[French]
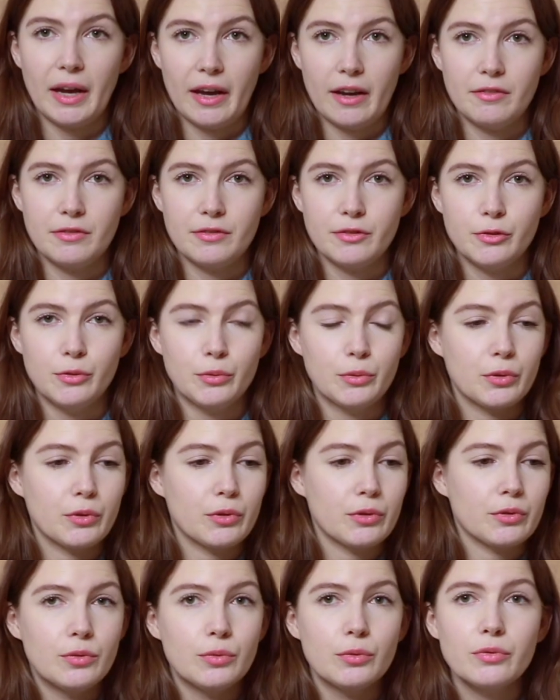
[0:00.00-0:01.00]
Bref, donc
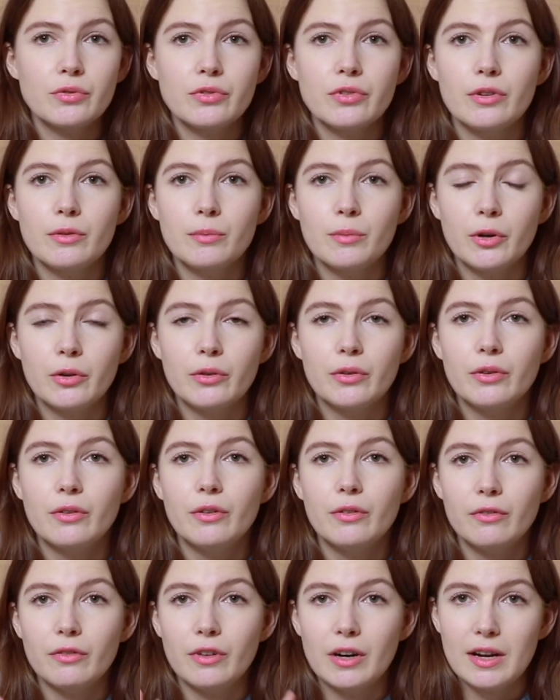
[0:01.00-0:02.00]
non seulement
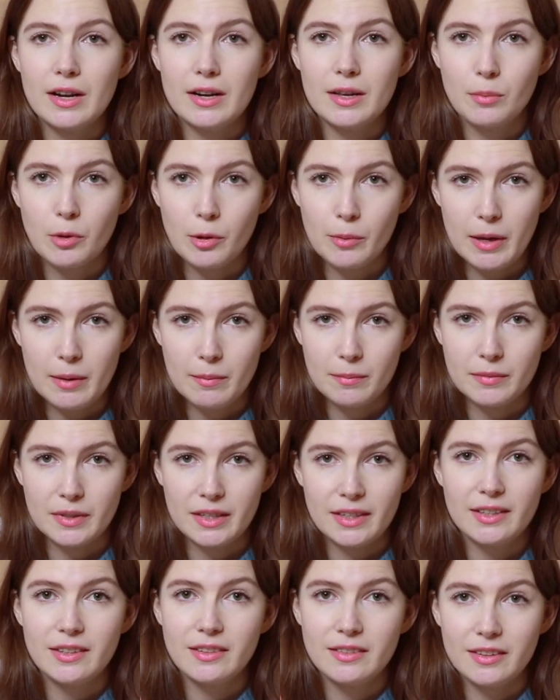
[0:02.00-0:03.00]
voilà les problèmes
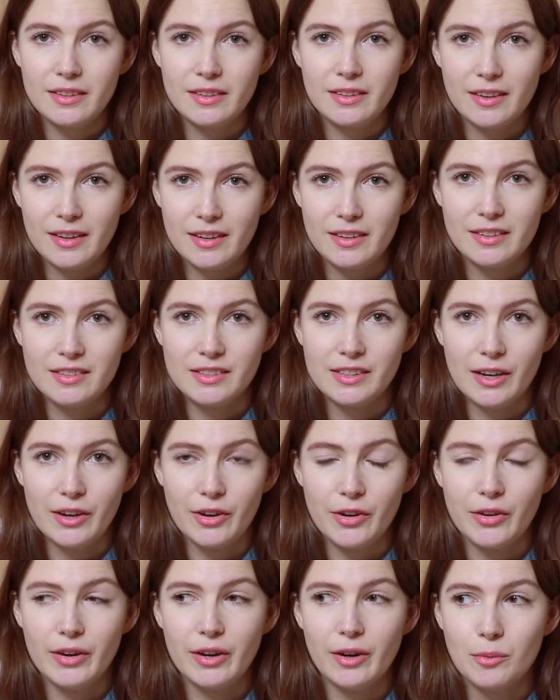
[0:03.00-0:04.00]
qui étaient à
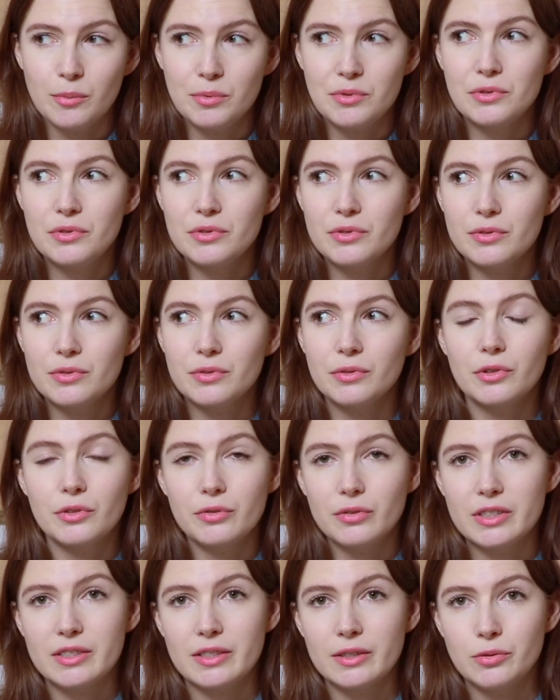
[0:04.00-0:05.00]
l'extérieur et en plus
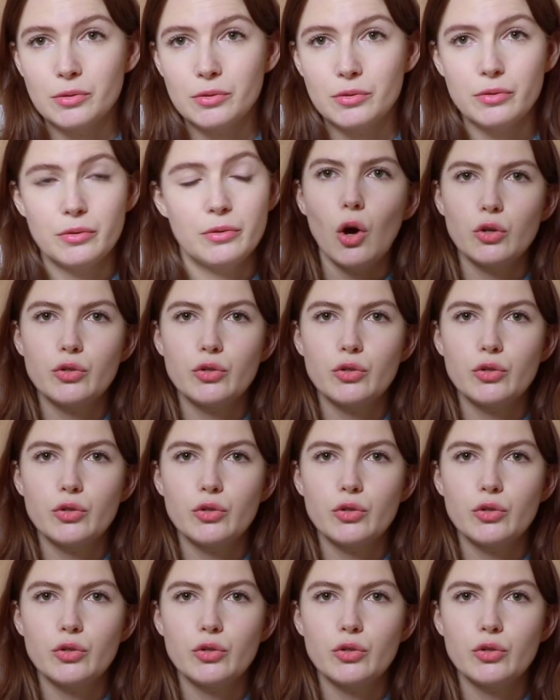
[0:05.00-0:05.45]
notre voisin du dessus.